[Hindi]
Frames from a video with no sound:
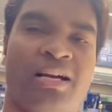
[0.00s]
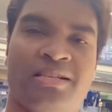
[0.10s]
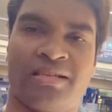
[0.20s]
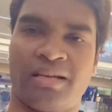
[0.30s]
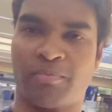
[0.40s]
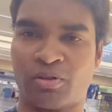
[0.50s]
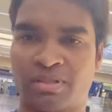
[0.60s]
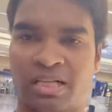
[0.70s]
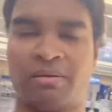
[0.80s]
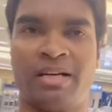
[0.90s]
है इसीलिए बहुत
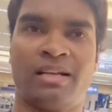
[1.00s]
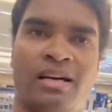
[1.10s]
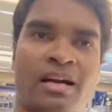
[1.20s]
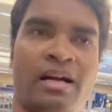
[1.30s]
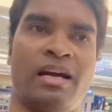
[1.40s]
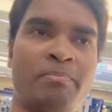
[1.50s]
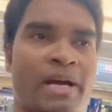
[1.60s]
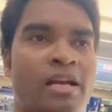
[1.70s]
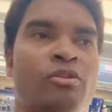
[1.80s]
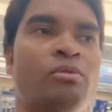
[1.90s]
ज़्यादा भीड़ लग रहा है
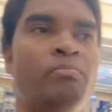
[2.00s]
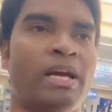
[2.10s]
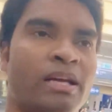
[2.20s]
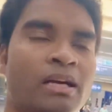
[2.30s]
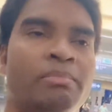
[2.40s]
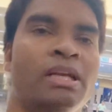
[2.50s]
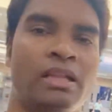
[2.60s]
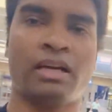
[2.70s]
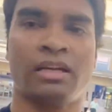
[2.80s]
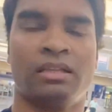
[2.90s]
पहले तो मैंने कभी नहीं
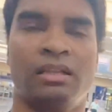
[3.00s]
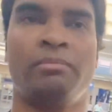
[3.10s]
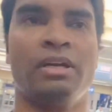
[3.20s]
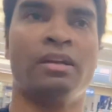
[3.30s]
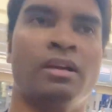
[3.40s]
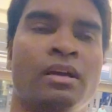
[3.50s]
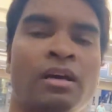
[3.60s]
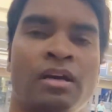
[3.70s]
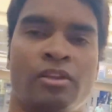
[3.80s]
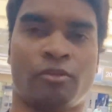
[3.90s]
देखा इतना भीड़
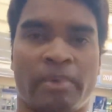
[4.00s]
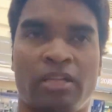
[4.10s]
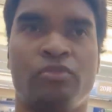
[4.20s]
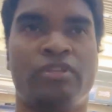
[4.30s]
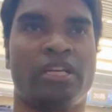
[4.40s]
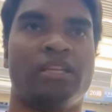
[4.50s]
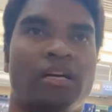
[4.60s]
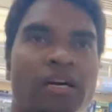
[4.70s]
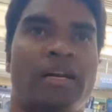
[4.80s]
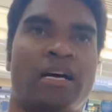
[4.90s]
तो मैं दूसरे
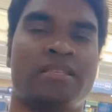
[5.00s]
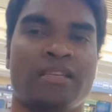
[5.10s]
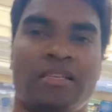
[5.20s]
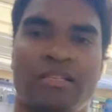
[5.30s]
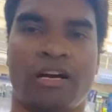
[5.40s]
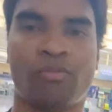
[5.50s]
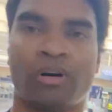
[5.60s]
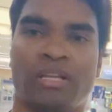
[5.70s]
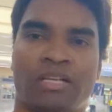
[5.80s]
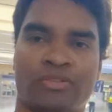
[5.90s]
रास्ते से जाऊँगा
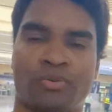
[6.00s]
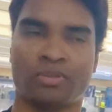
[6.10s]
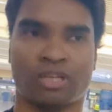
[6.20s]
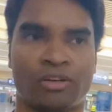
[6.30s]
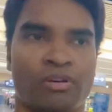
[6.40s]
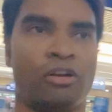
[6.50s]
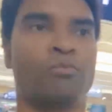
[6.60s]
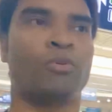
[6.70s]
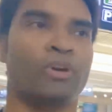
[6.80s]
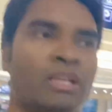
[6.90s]
अंदर सोच रहा हूँ ये लोग
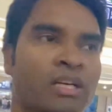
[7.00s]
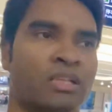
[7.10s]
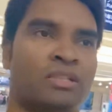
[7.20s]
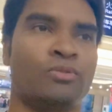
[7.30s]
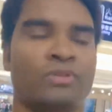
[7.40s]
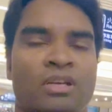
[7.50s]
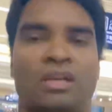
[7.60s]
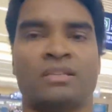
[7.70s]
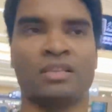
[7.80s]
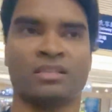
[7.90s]
बोल रहे थे किसी दूसरे
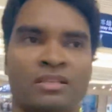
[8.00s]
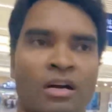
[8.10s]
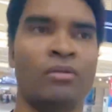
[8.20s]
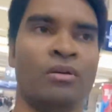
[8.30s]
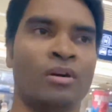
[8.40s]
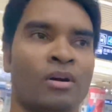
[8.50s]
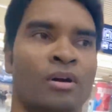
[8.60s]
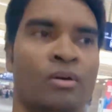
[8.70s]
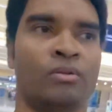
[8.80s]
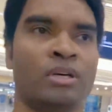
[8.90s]
रास्ते से जाओ
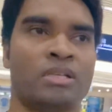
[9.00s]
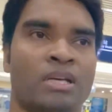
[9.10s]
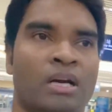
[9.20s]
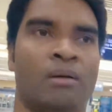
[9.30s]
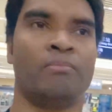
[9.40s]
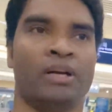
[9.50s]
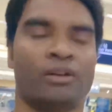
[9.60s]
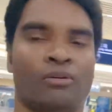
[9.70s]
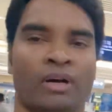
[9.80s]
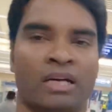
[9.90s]
उधर से कम भीड़
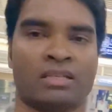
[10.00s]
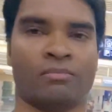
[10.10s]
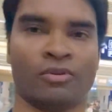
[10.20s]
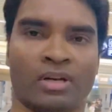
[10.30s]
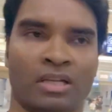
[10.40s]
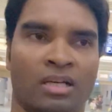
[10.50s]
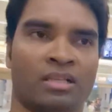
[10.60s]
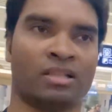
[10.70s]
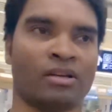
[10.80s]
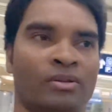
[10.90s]
होगा ऐसे बॉर्डर पर
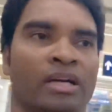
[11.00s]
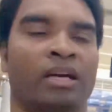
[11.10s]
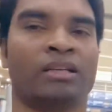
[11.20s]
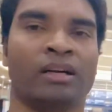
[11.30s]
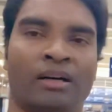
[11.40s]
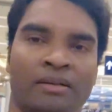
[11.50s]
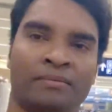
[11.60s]
चलो देखें ज़रा